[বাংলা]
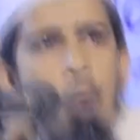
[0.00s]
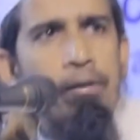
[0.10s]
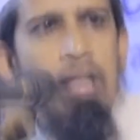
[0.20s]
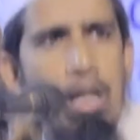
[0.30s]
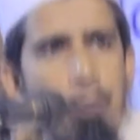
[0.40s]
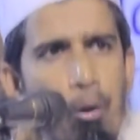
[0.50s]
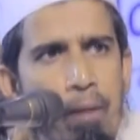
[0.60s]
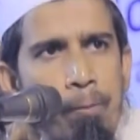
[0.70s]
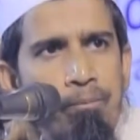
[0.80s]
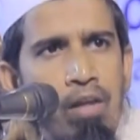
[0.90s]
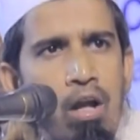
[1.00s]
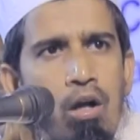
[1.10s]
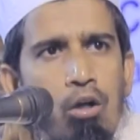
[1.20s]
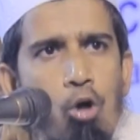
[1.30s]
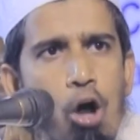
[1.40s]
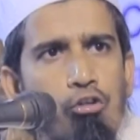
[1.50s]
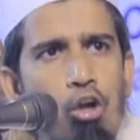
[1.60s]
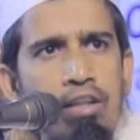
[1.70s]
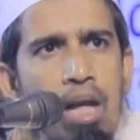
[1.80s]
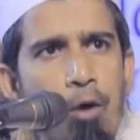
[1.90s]
হুমকি দিয়ে বলবে
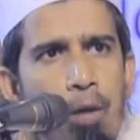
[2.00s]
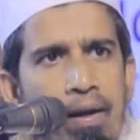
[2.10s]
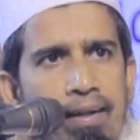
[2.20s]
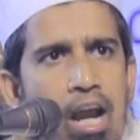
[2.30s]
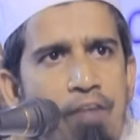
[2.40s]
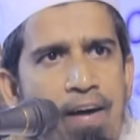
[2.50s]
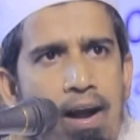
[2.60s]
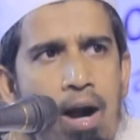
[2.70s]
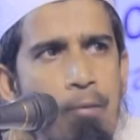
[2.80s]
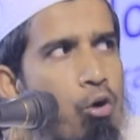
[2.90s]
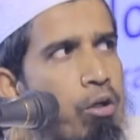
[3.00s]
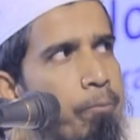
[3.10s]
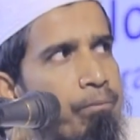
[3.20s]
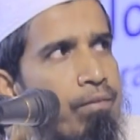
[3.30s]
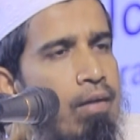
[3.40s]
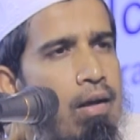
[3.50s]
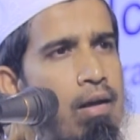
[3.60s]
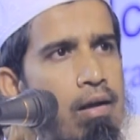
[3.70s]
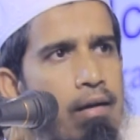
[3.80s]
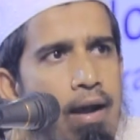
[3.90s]
গর্জন দিয়ে বলবে কেইফার হামুক
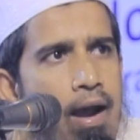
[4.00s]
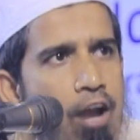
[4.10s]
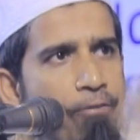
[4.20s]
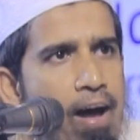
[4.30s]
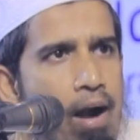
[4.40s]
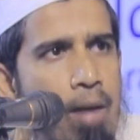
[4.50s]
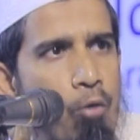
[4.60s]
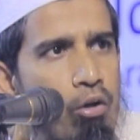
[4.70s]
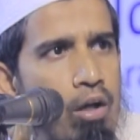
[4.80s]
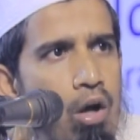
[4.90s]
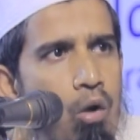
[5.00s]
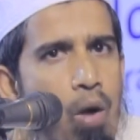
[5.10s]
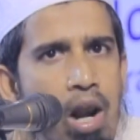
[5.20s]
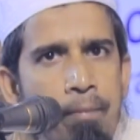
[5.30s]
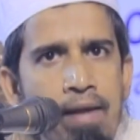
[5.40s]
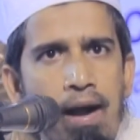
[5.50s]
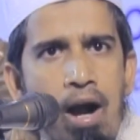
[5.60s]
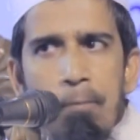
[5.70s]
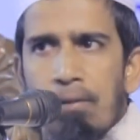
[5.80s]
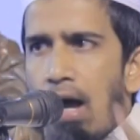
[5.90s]
কেইফার হামুক ওয়ালাম
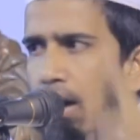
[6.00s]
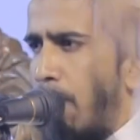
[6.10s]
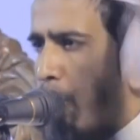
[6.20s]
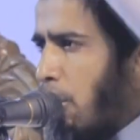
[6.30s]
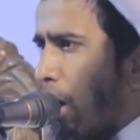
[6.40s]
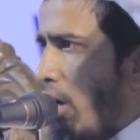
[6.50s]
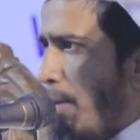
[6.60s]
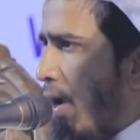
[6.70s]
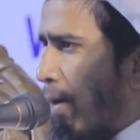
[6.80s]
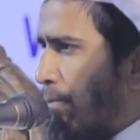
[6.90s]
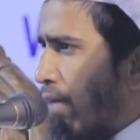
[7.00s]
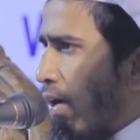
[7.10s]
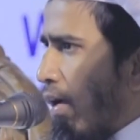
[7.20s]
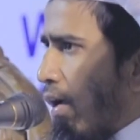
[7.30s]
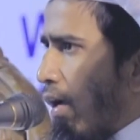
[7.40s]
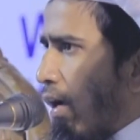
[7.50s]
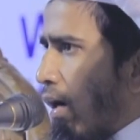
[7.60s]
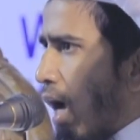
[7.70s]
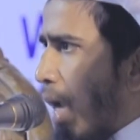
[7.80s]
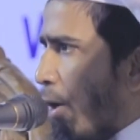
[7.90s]
ইয়ারহামকা আরহামুর রাহিমিন
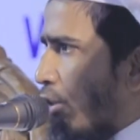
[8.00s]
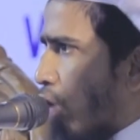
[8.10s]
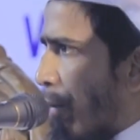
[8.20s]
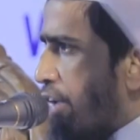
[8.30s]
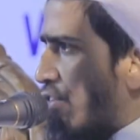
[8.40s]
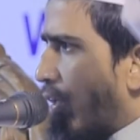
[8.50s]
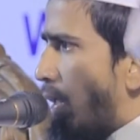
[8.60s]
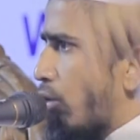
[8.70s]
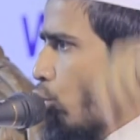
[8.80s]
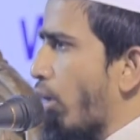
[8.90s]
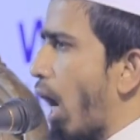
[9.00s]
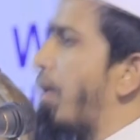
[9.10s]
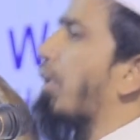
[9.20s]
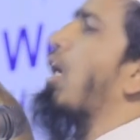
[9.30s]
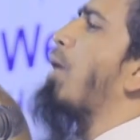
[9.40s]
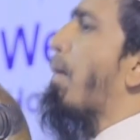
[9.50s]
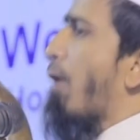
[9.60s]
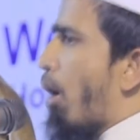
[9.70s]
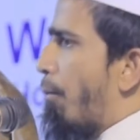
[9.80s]
এই বত্তমিজ তোকে আমি কিভাবে